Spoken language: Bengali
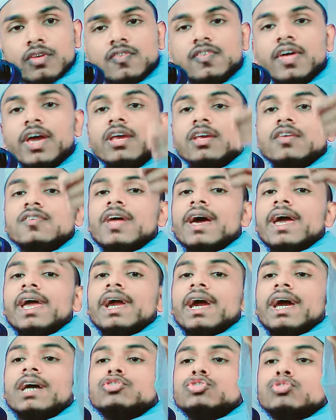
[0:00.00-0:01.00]
যেই
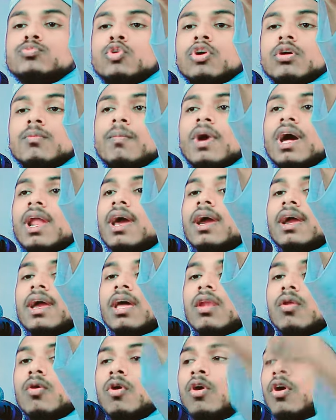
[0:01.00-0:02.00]
জায়গায় যুবক মারা
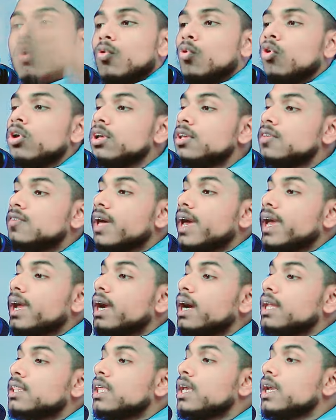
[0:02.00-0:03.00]
গেল ওই
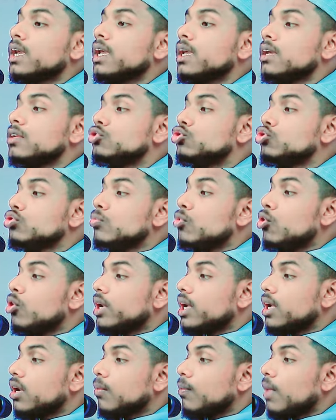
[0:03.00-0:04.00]
জায়গা থেকে
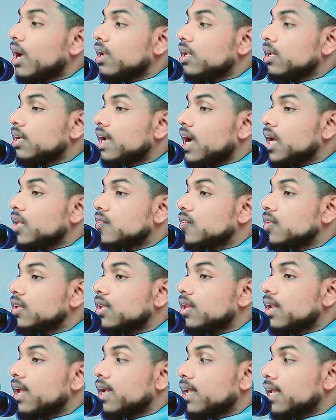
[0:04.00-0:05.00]
যুবকের বাড়ি কাছে
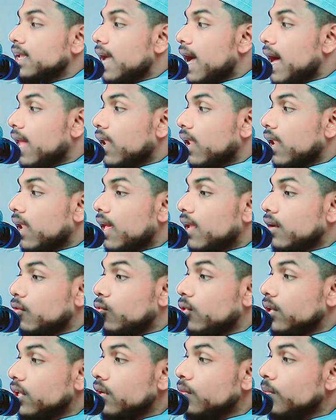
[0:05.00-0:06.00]
নাকি আল্লাহর
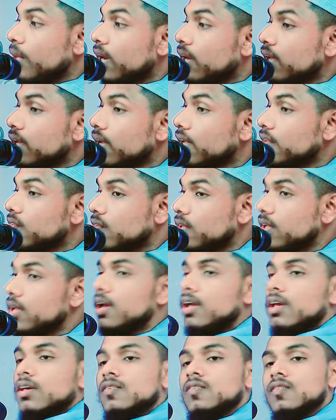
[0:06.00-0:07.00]
অলির বাড়ির কাছে
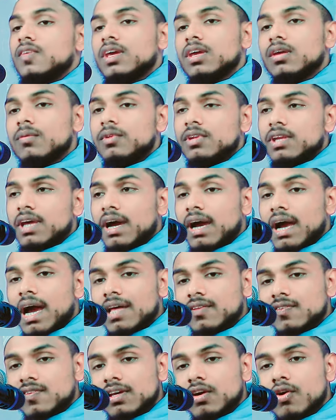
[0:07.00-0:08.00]
সেইটা
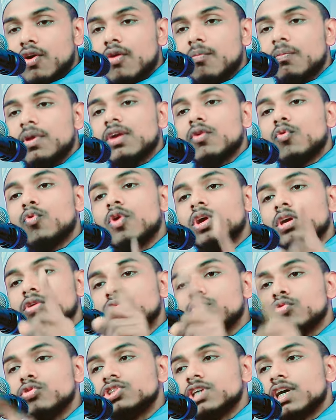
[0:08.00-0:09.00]
কাছে হবে ওই
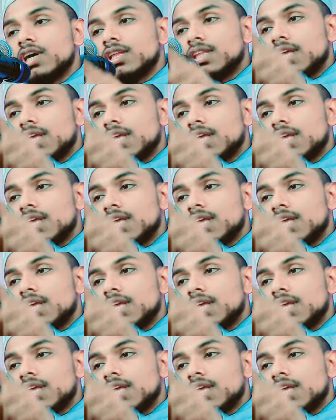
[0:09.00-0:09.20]
অনুযায়ী